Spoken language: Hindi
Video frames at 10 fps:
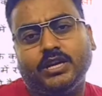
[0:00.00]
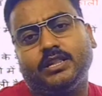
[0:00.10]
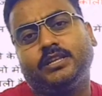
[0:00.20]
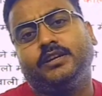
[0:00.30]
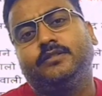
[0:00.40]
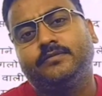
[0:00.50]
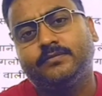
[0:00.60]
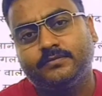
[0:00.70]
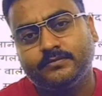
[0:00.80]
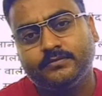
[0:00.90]
हो जाती
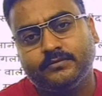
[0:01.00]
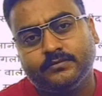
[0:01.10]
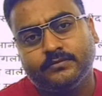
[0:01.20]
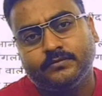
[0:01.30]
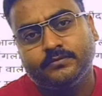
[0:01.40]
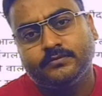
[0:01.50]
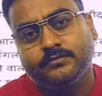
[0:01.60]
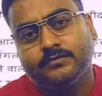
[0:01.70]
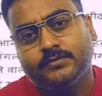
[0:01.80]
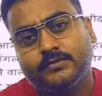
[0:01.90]

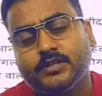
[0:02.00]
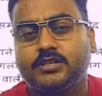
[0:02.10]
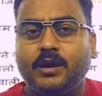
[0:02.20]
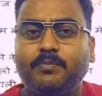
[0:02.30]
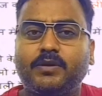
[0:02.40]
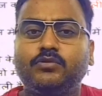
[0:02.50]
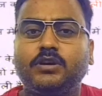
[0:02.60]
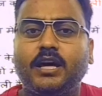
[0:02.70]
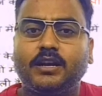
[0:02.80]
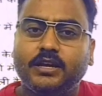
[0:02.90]
है इसका
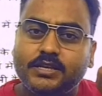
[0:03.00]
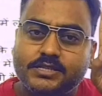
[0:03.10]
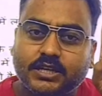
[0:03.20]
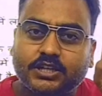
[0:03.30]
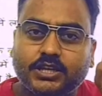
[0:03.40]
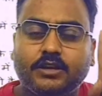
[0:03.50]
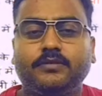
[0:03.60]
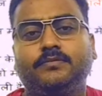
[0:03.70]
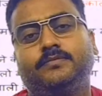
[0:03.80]
प्रमुख कारण है शिक्षा